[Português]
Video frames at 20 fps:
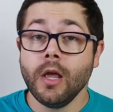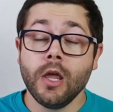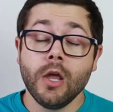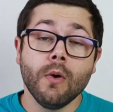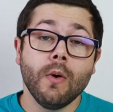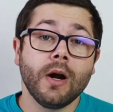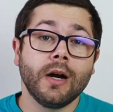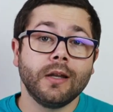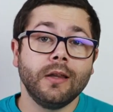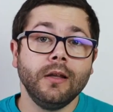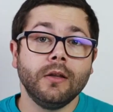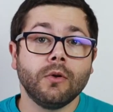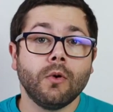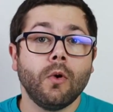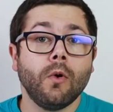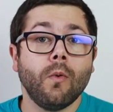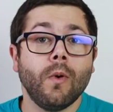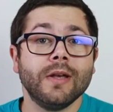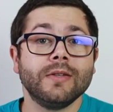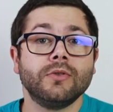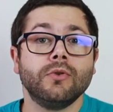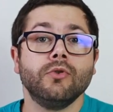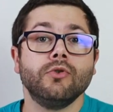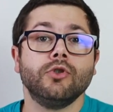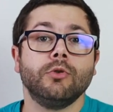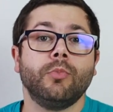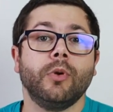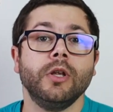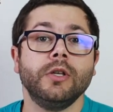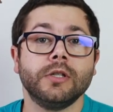Eu acredito que quase todos
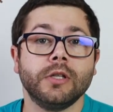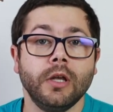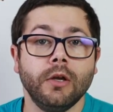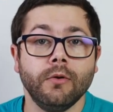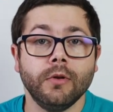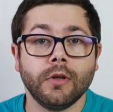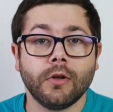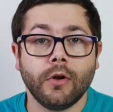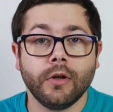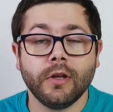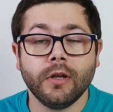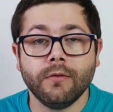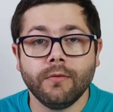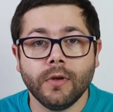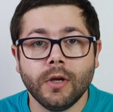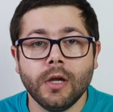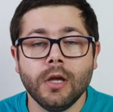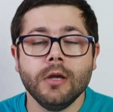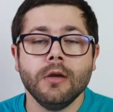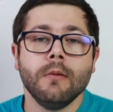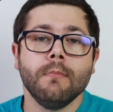os aparelhos que têm o Android TV,